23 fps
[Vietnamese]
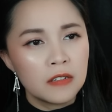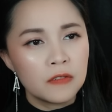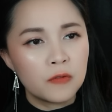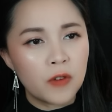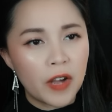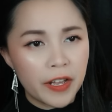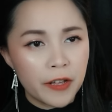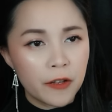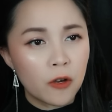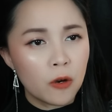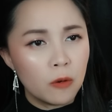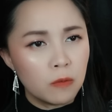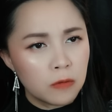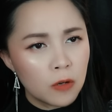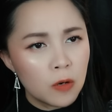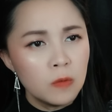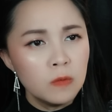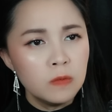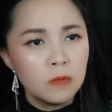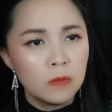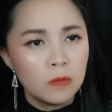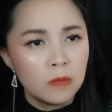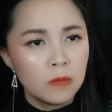Vậy cũng
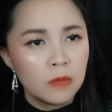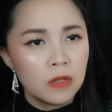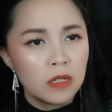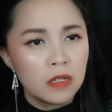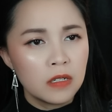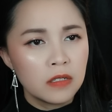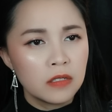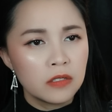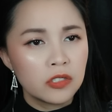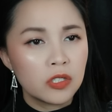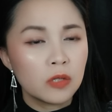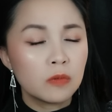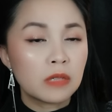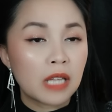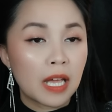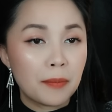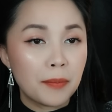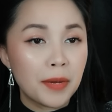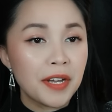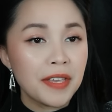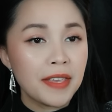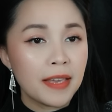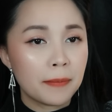đúng, Chúng ta
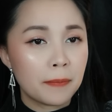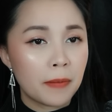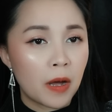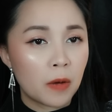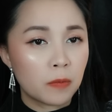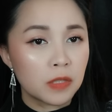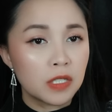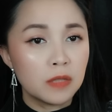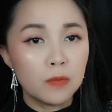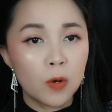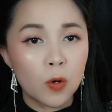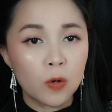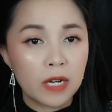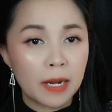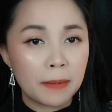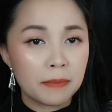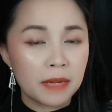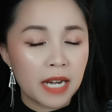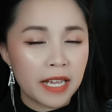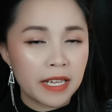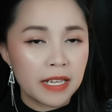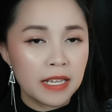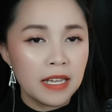mới nhập học được một
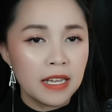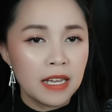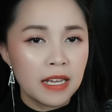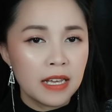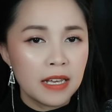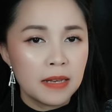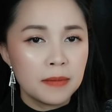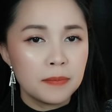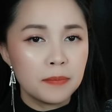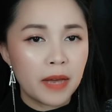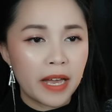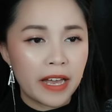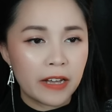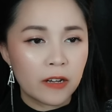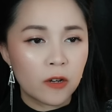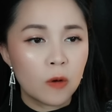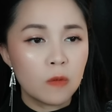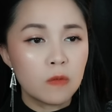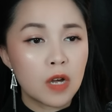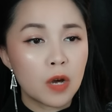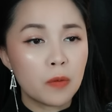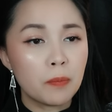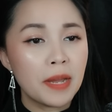năm nay mà
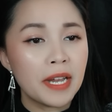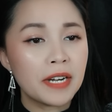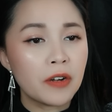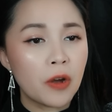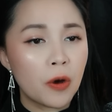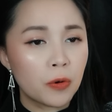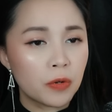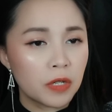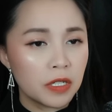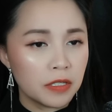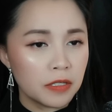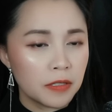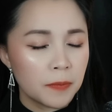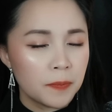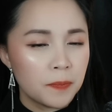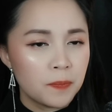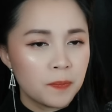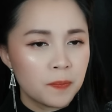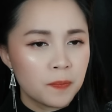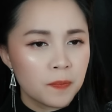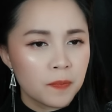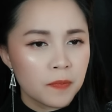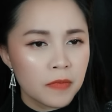cũng không biết đâu được.
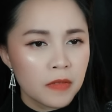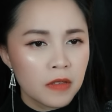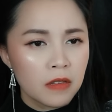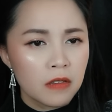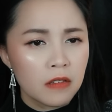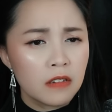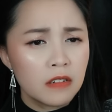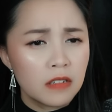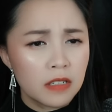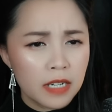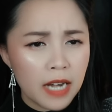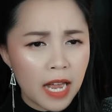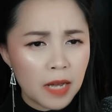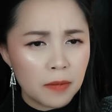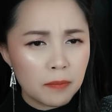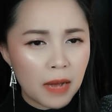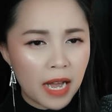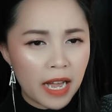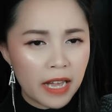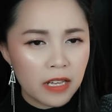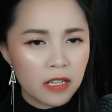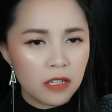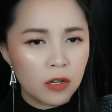Người đăng
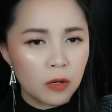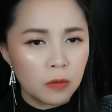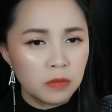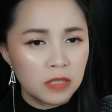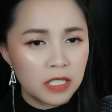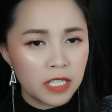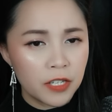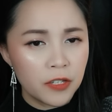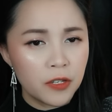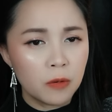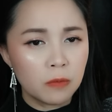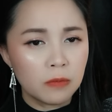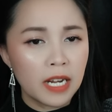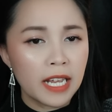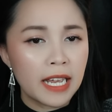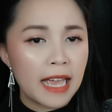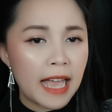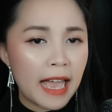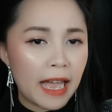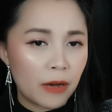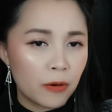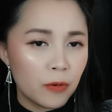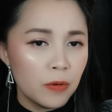bài cũng chỉ dùng nick
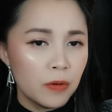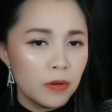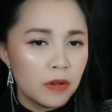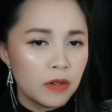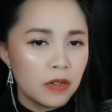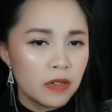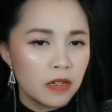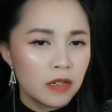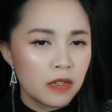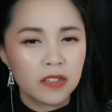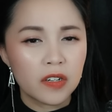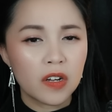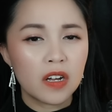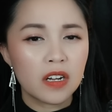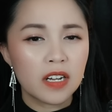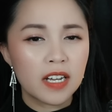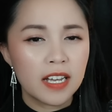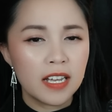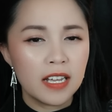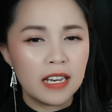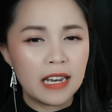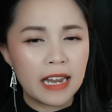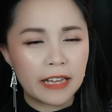ảo, có
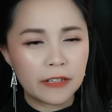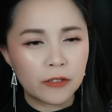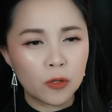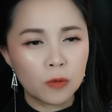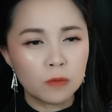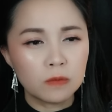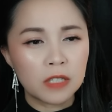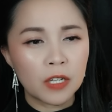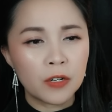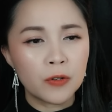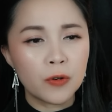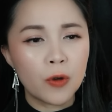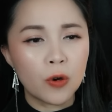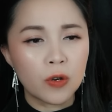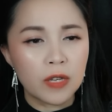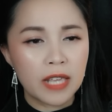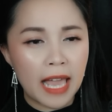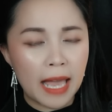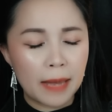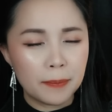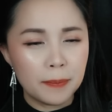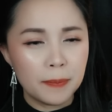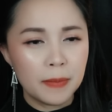khi lại tung tin đồn
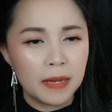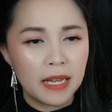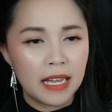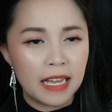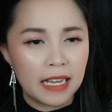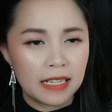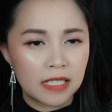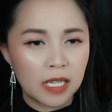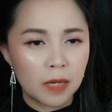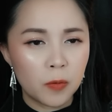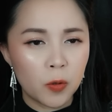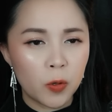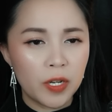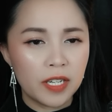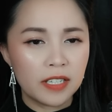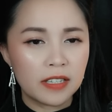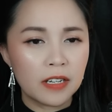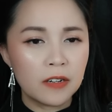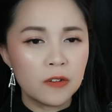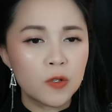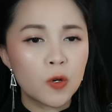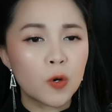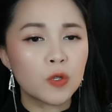nhảm, hạ thấp uy
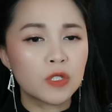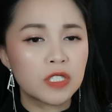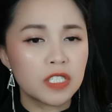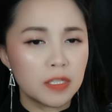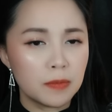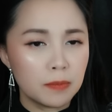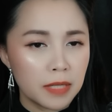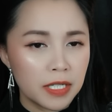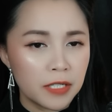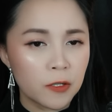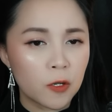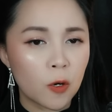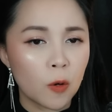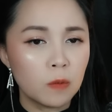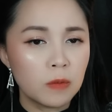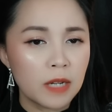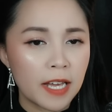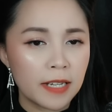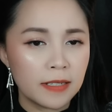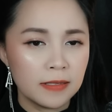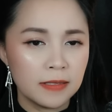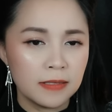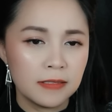tín của trường mình cũng
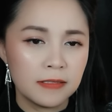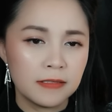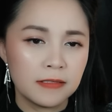nên.